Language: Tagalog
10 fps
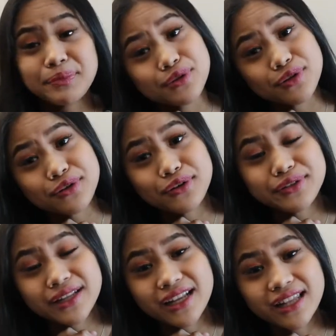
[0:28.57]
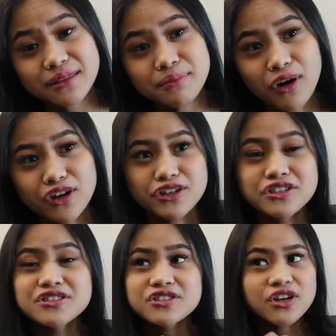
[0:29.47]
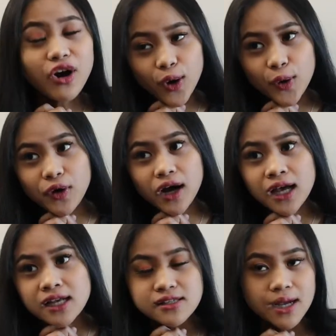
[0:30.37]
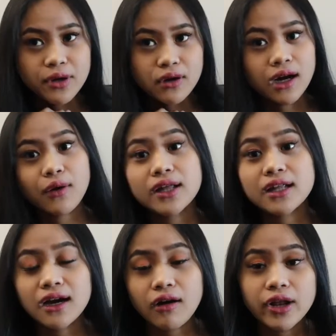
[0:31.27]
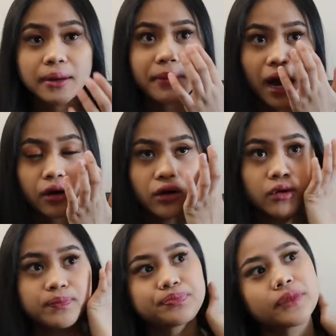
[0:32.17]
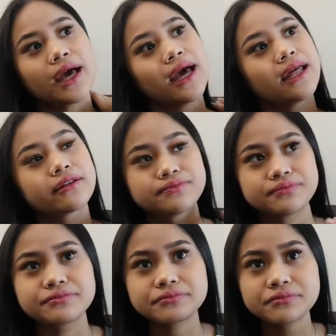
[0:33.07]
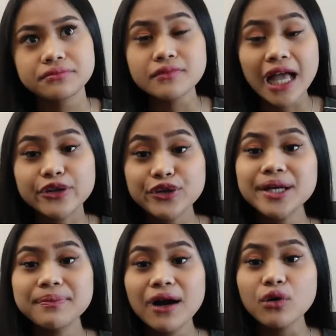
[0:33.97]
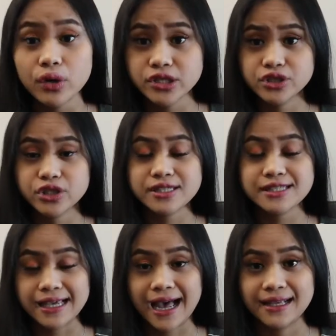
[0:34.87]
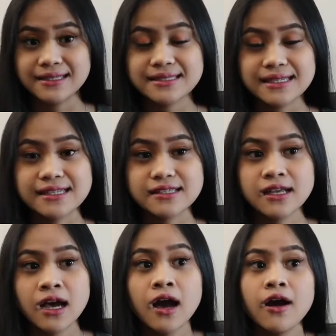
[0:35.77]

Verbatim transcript: napindot ko yung delete button. So, sabi ko, gawa na lang ako ng bago. And, yung ibang questions guys is